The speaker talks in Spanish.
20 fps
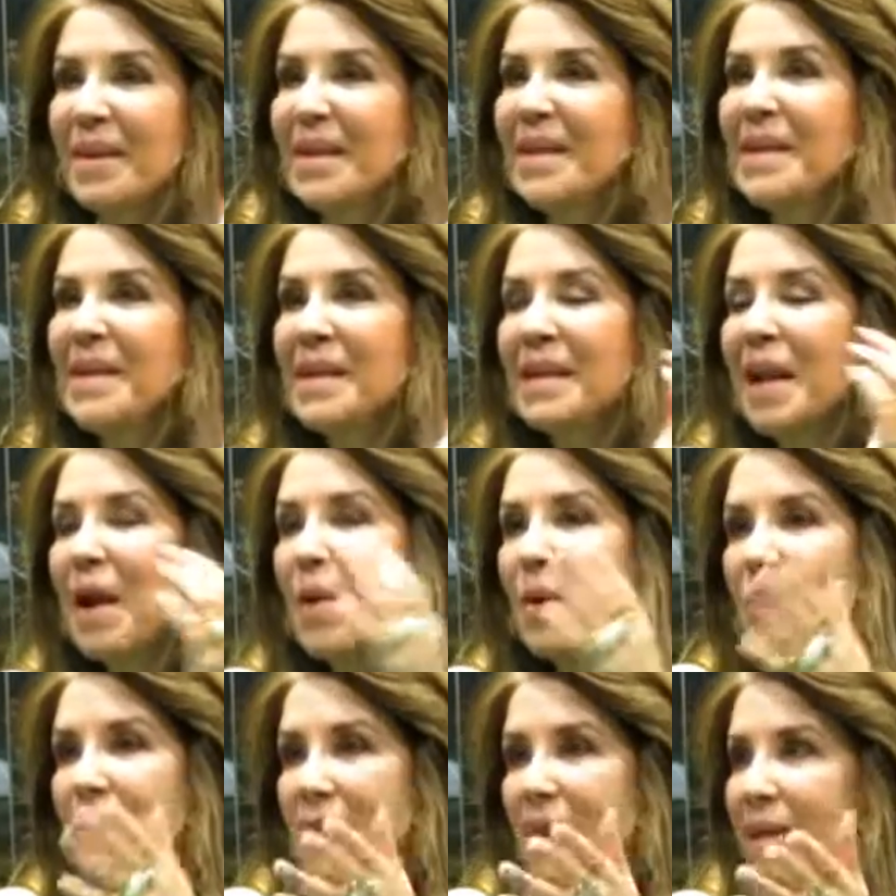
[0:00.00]
y,
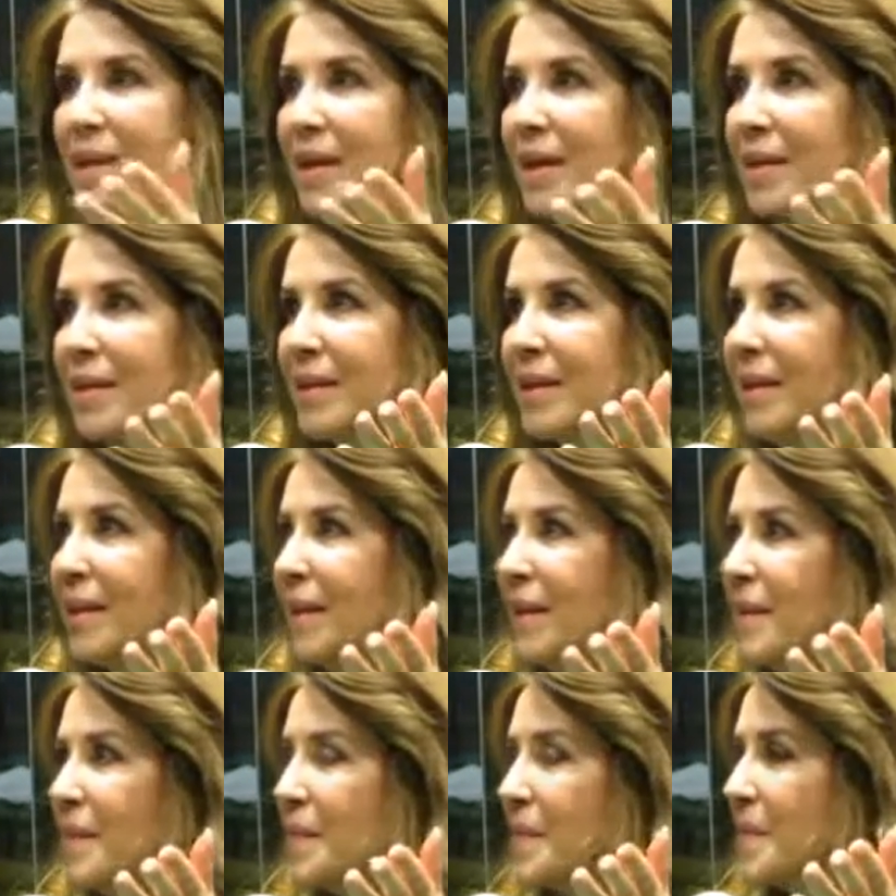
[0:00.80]
la otra de... El
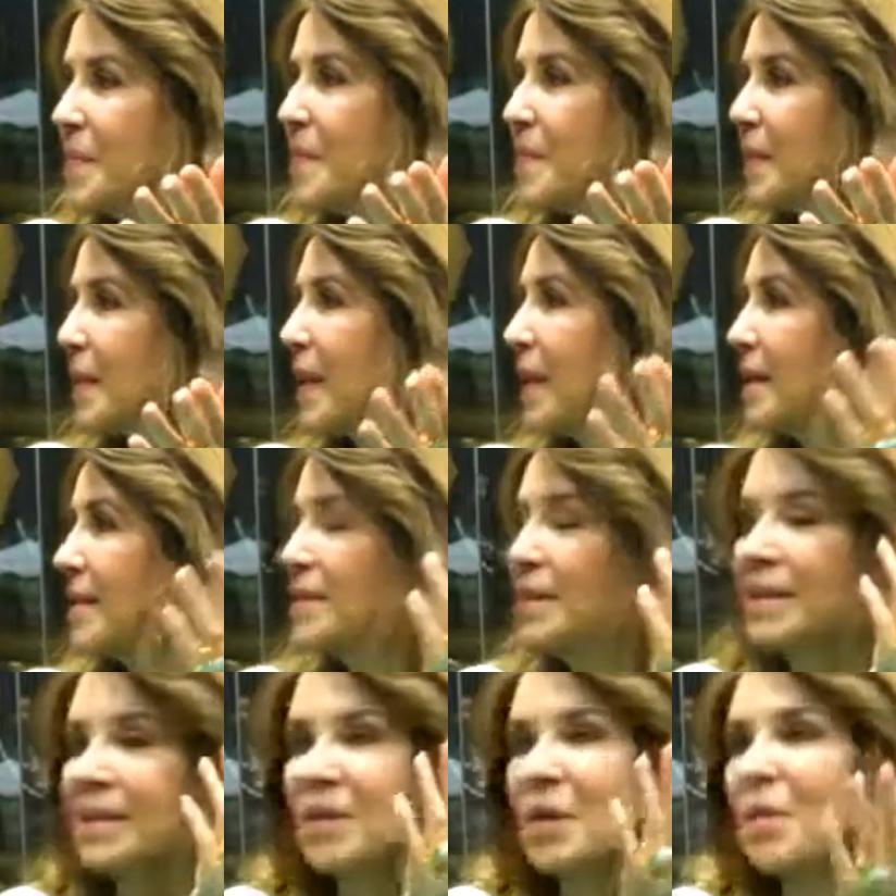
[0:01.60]
metro.
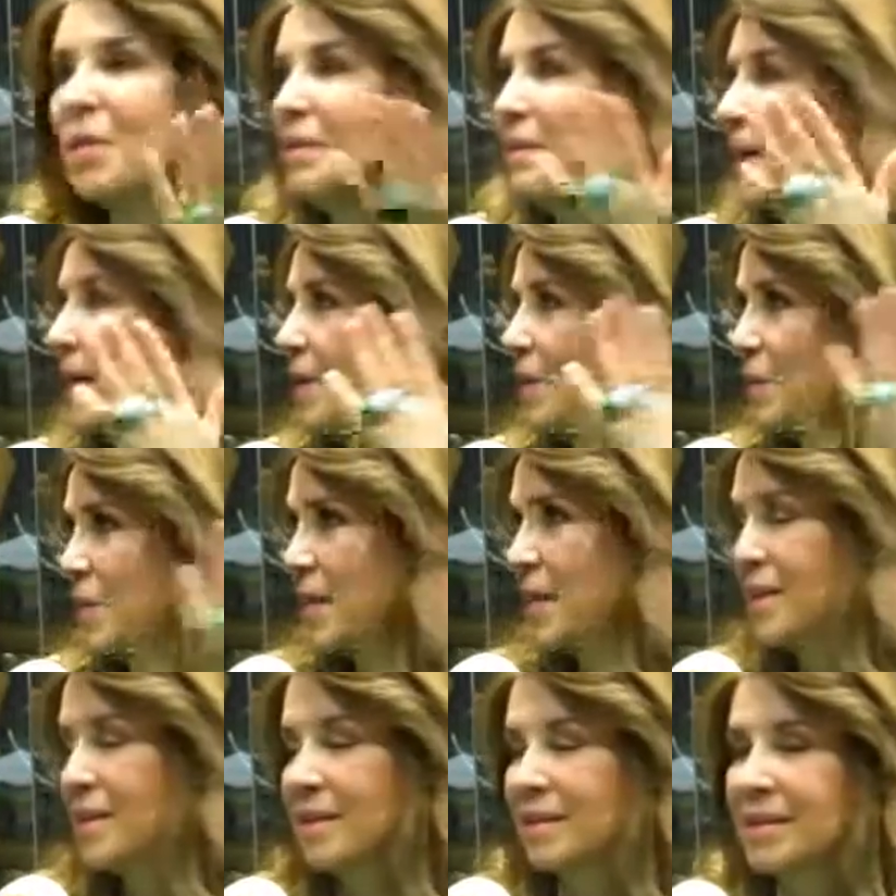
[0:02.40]
Sí, no,
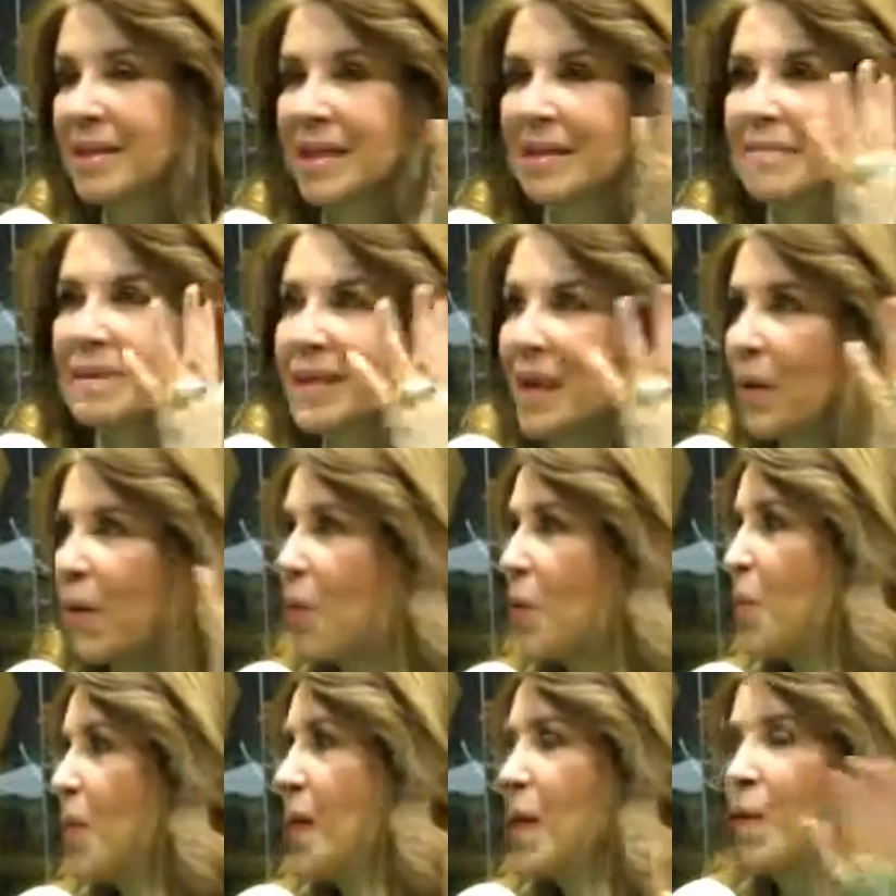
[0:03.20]
alguna de esas de Café
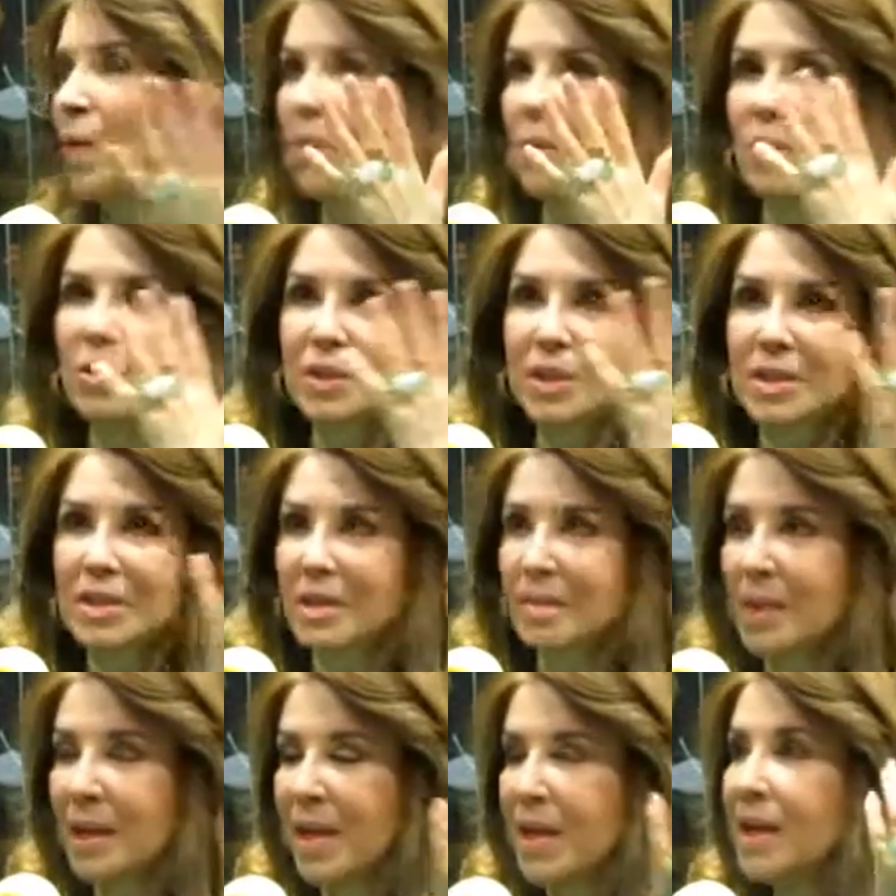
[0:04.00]
Tacuba o otras
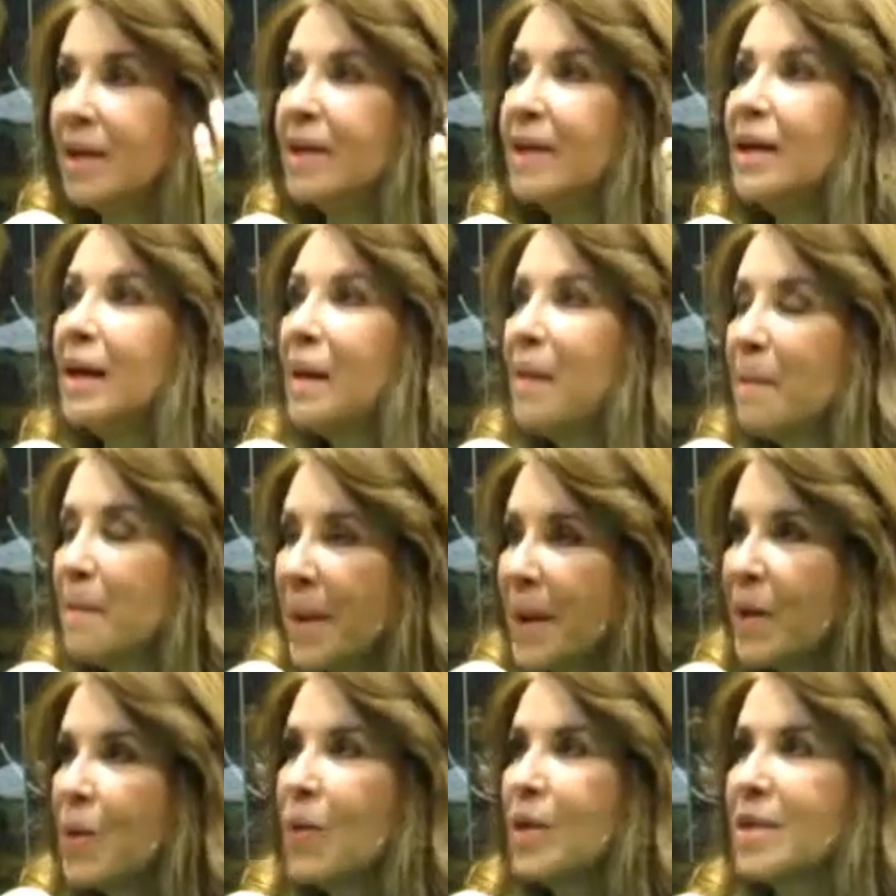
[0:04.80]
de Maná.
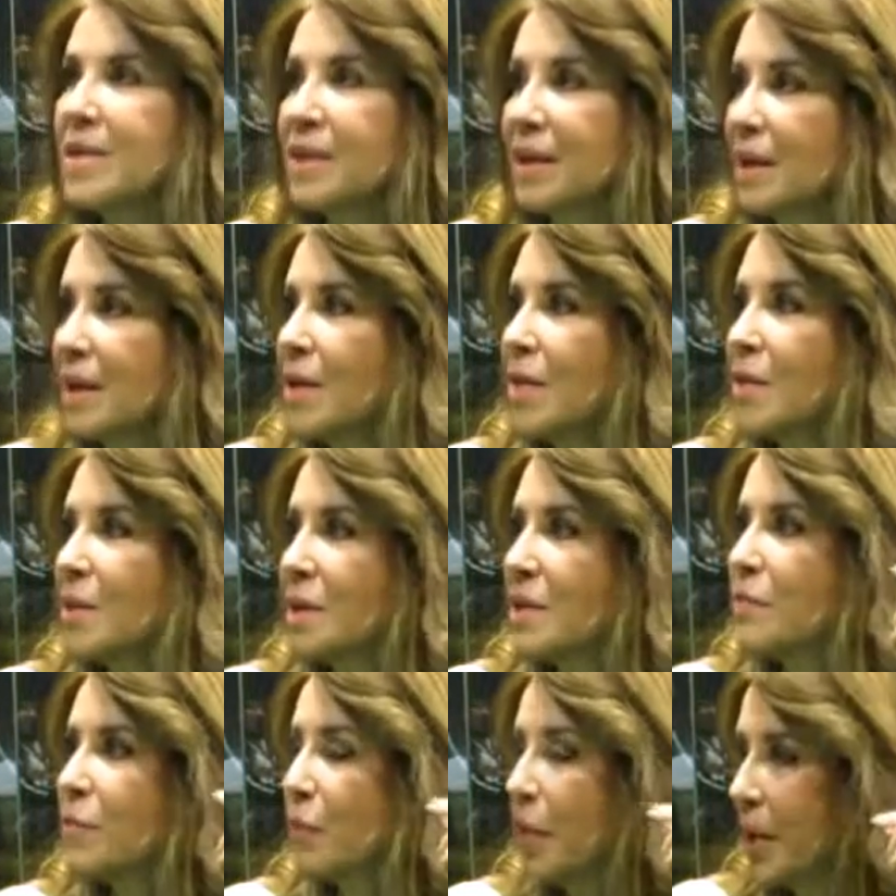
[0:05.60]
Pero las
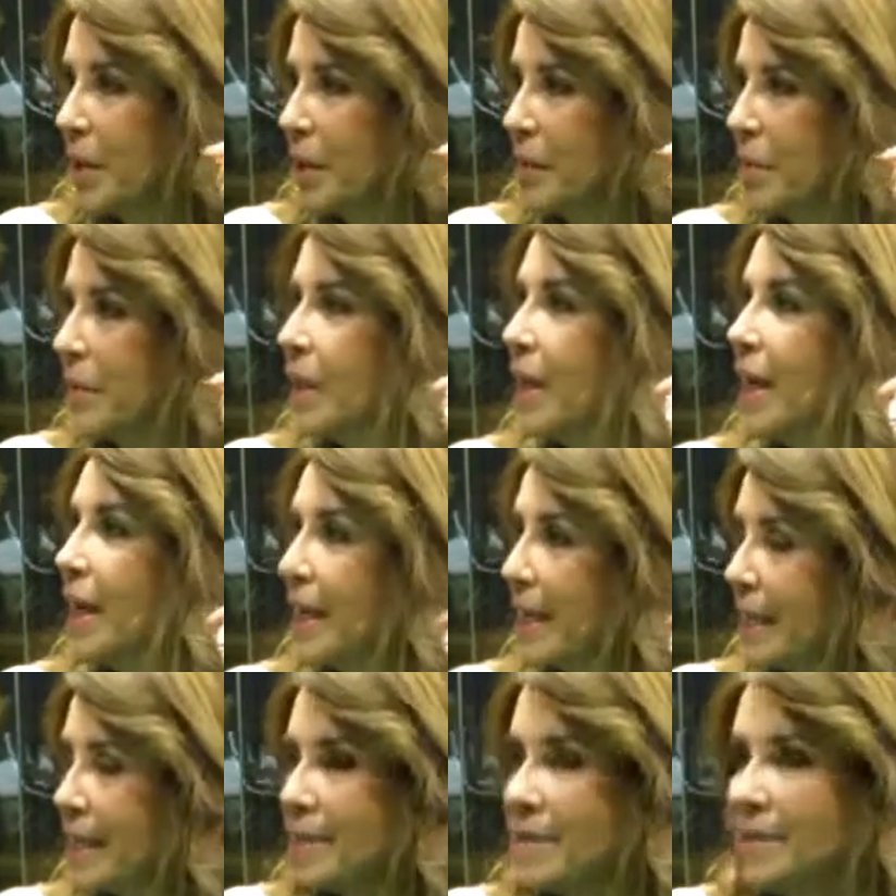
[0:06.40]
ganadoras fueron...
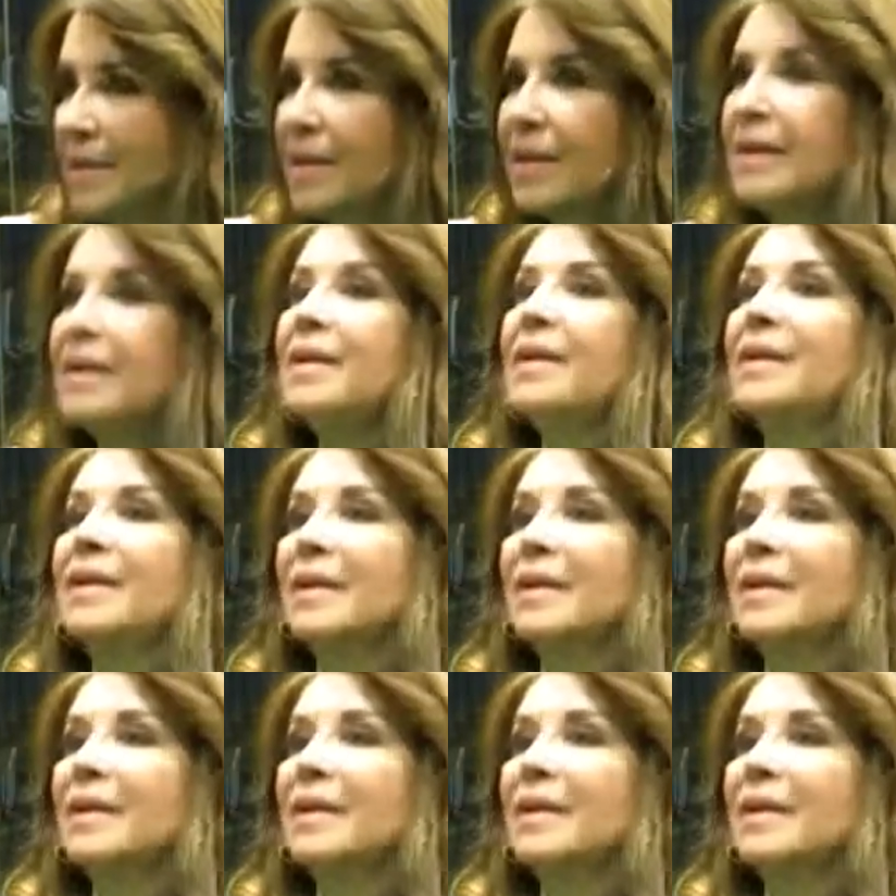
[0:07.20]
Baladas.